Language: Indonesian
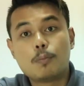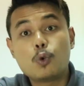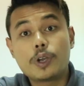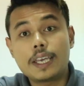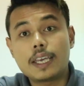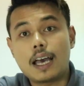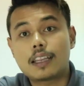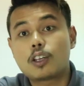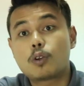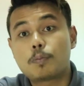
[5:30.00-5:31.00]
buih
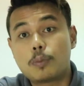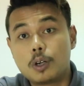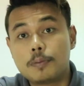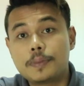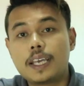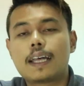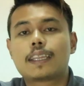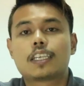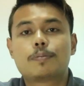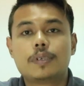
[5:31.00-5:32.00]
atau POM di
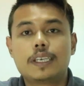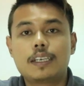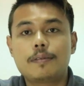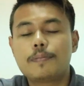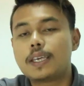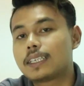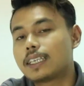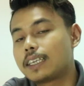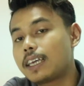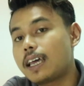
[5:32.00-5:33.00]
atas bir
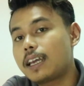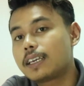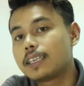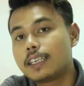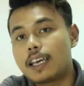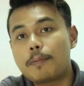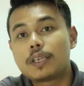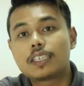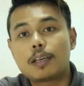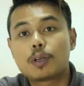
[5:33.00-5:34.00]
biasanya dia
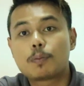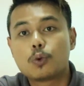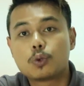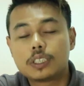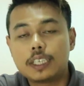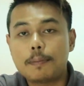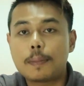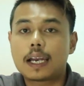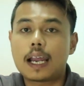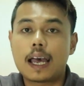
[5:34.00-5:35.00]
bisa berfungsi
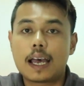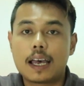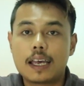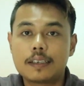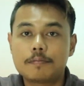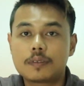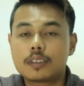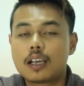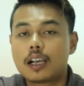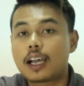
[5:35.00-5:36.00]
menahan
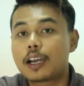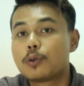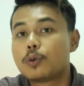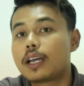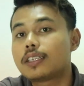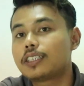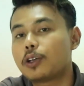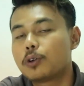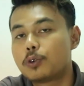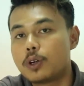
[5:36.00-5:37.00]
kandungan
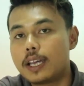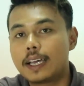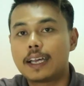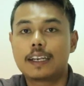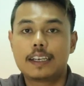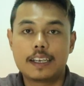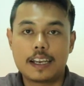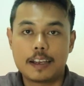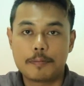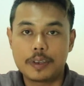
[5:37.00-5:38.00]
CO2 yang ada di
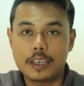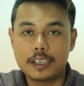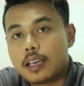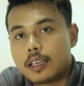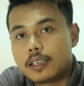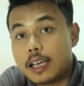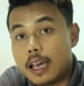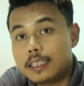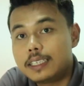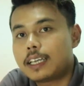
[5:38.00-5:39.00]
dalam bir
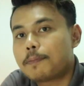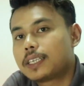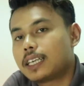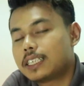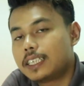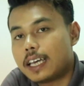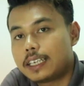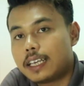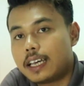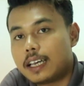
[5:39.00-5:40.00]
dan jika
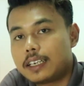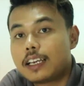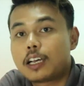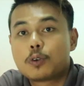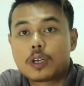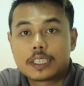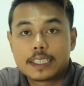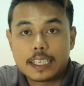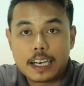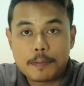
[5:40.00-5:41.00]
penyajiannya dilakukan
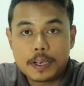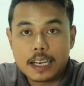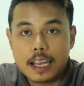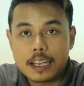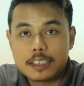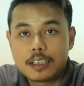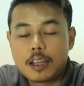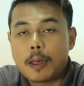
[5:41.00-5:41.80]
secara benar